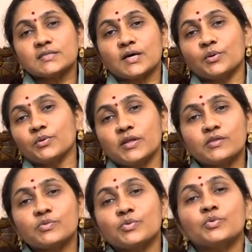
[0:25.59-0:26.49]

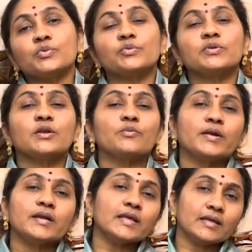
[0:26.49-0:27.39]
సహృదయంతో
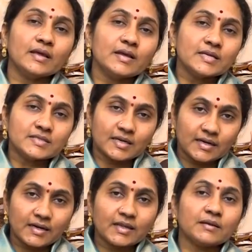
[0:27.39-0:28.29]
కూడుకున్నటువంటి
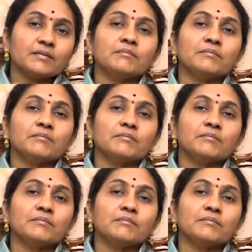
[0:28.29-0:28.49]
చక్కటి